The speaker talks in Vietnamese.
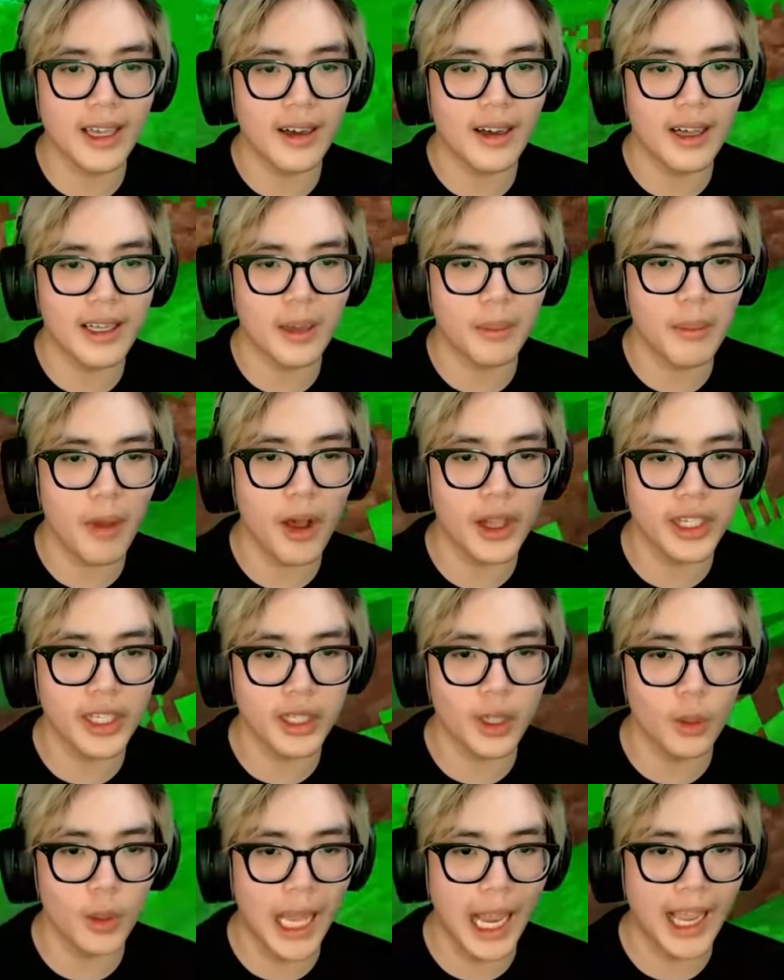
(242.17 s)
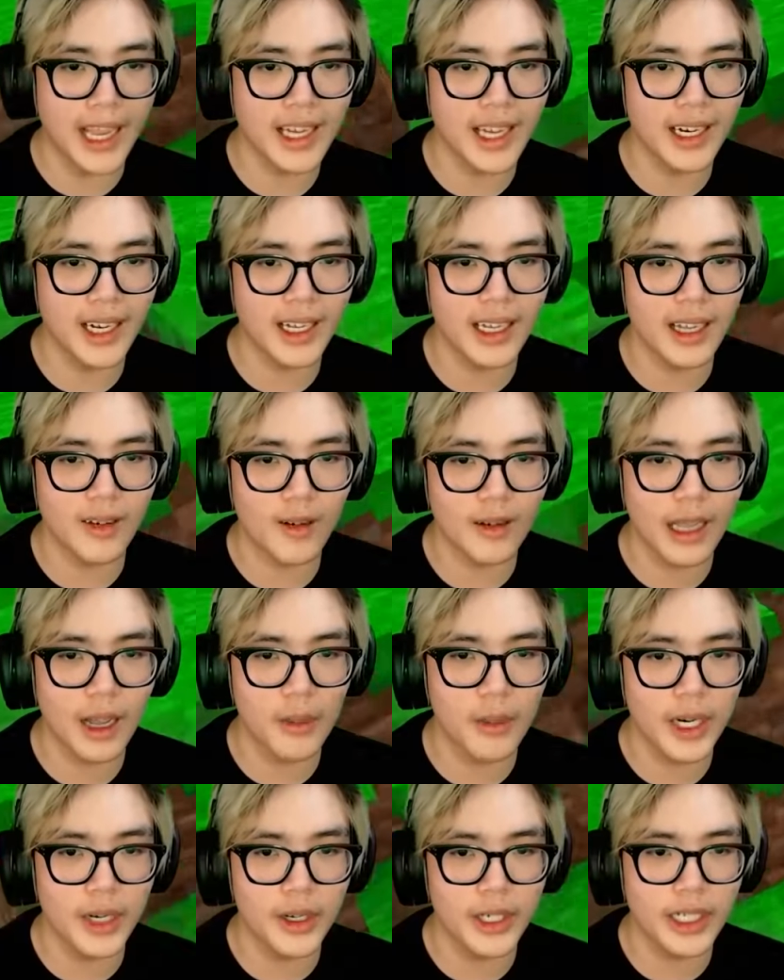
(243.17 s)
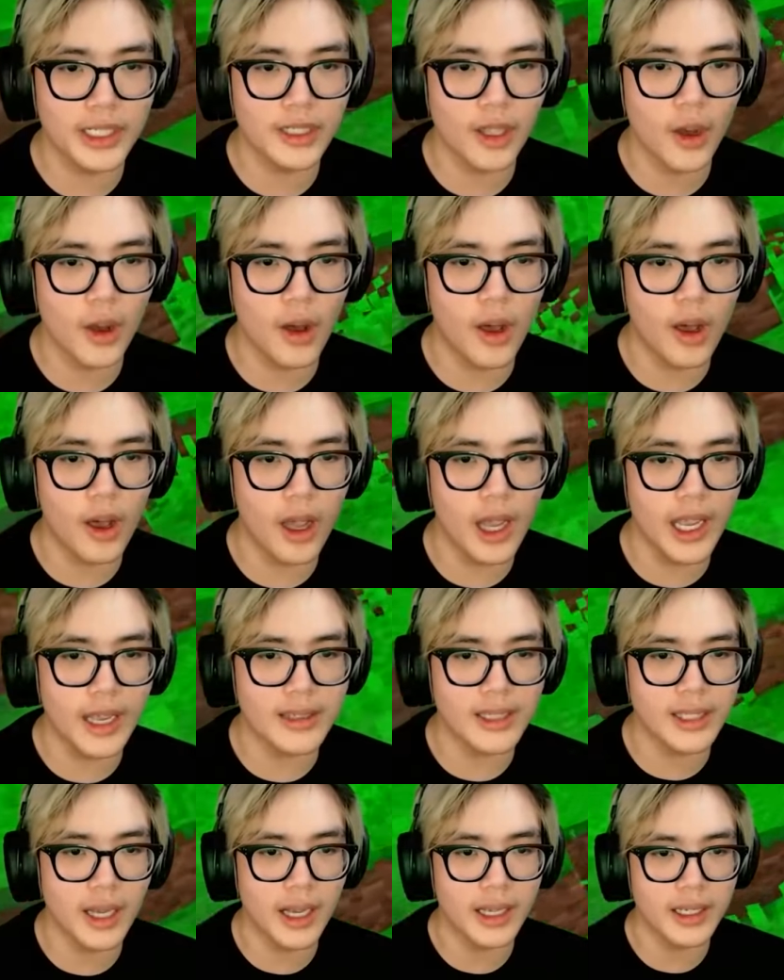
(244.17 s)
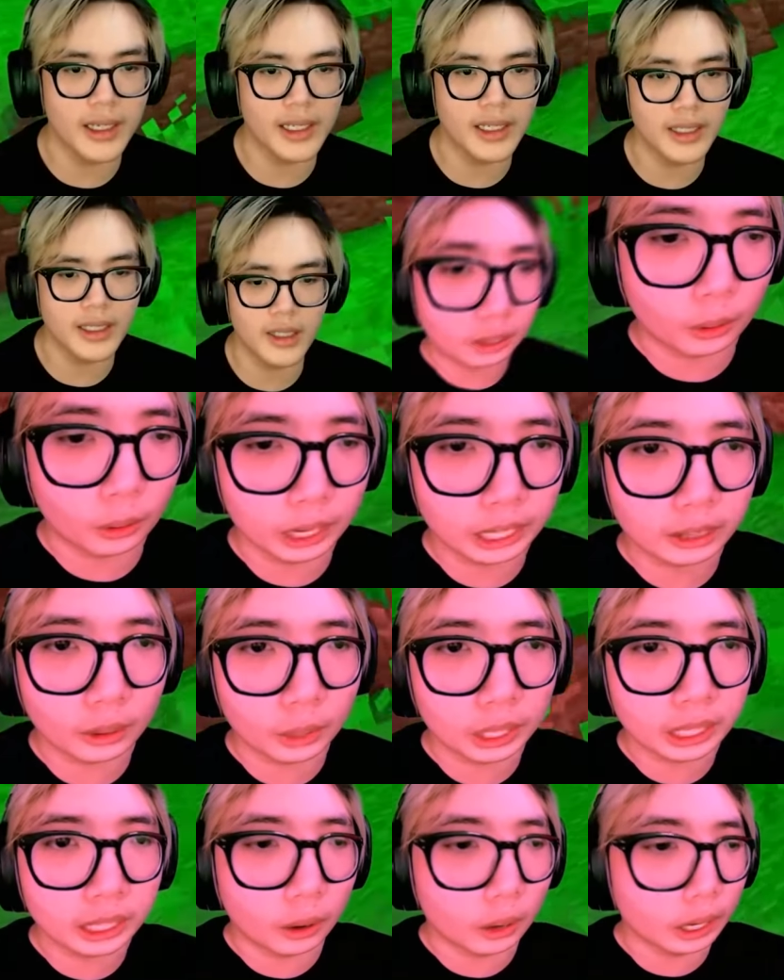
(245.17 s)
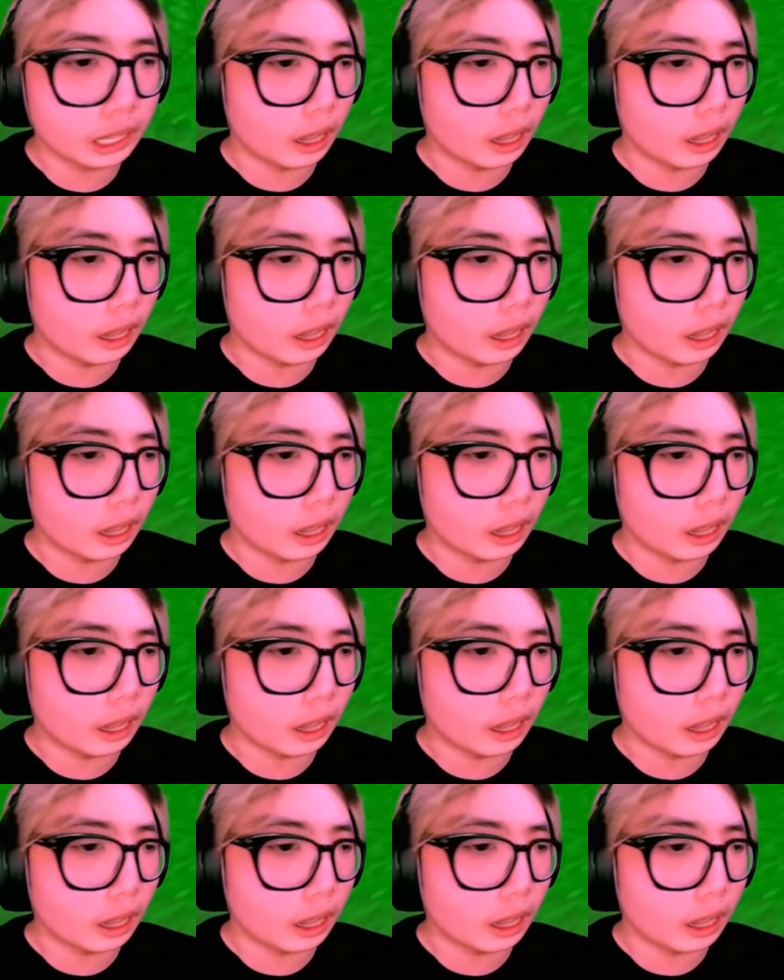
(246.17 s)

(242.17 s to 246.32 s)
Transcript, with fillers: trời ơi dòng bo chưa thu lại cho nên là còn lâu mới đuổi được tôi sợ ờ, tuổi tuổi tuổi